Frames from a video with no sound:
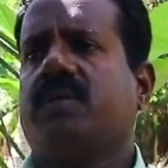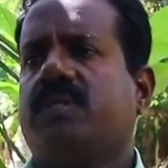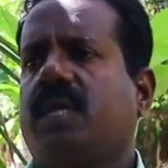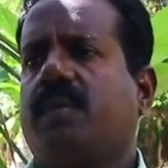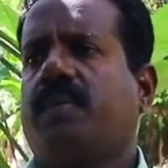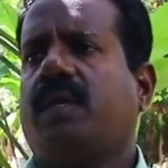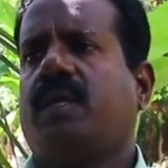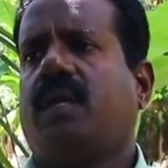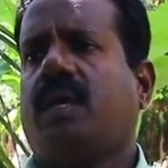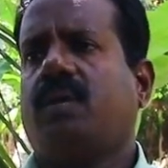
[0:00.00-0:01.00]
விவசாயம் மாதிரி
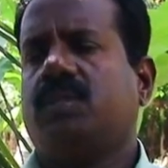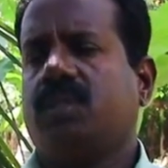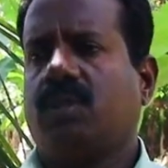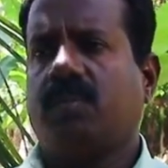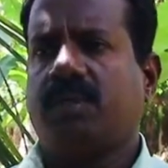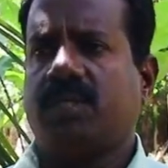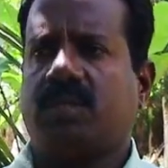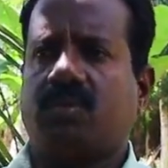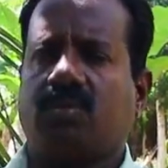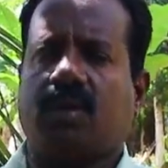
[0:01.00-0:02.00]
அது ஆகிடும் ஜீரோ
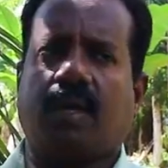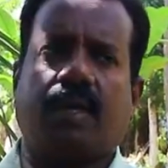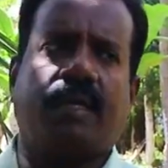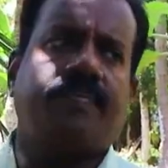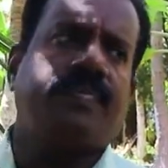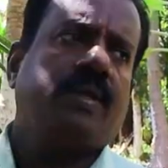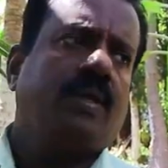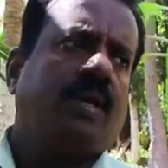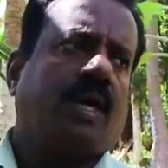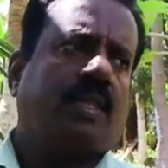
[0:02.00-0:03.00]
பட்ஜெட்னு சொல்கிறாங்க
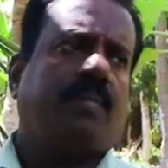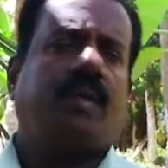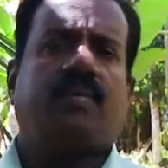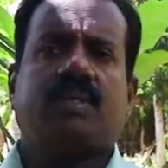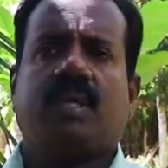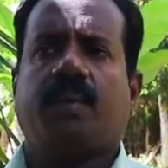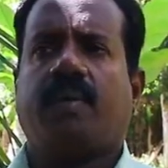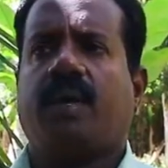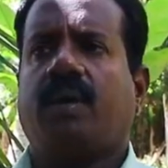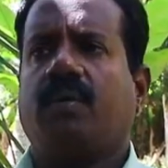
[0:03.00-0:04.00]
அந்த மாதிரி
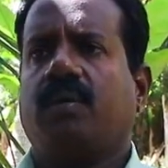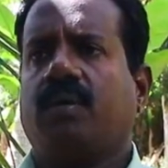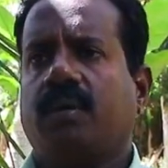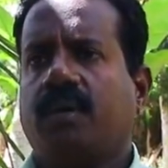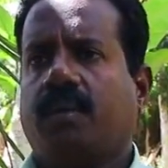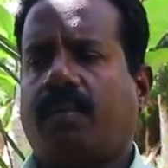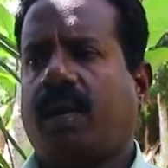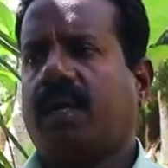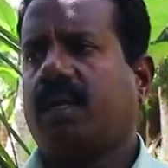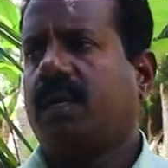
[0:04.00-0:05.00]
விவசாயமாக ஆகிடும்
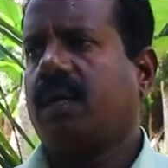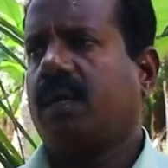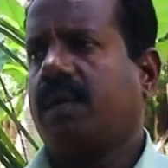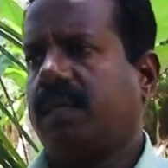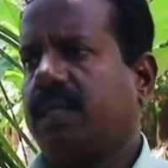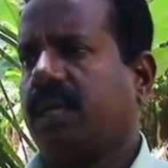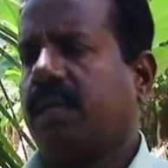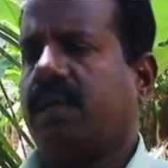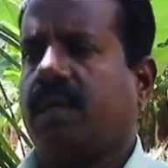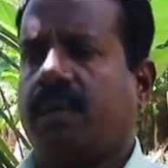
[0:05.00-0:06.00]
மாட்டுக்கு இங்கே
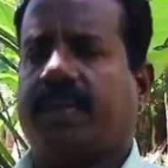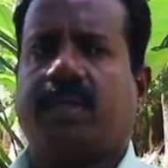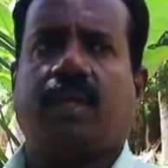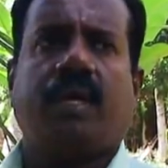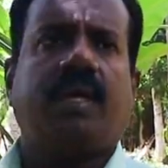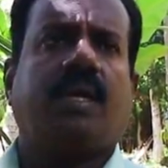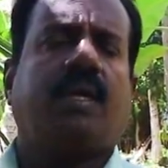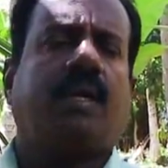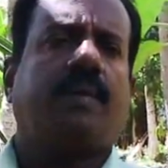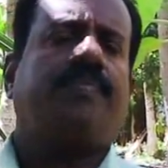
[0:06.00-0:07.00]
இங்கே பார்த்திங்கன்னா
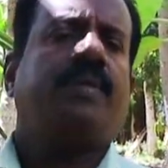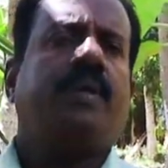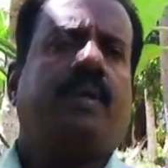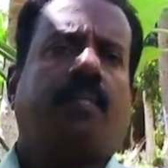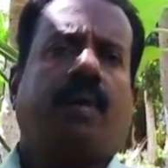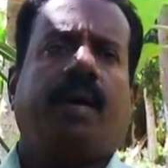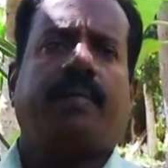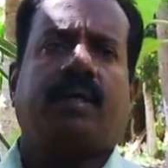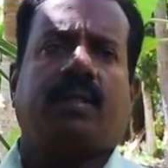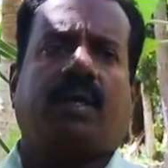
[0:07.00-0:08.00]
எங்கள்
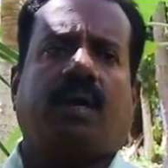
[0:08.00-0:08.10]
மாமரத்தை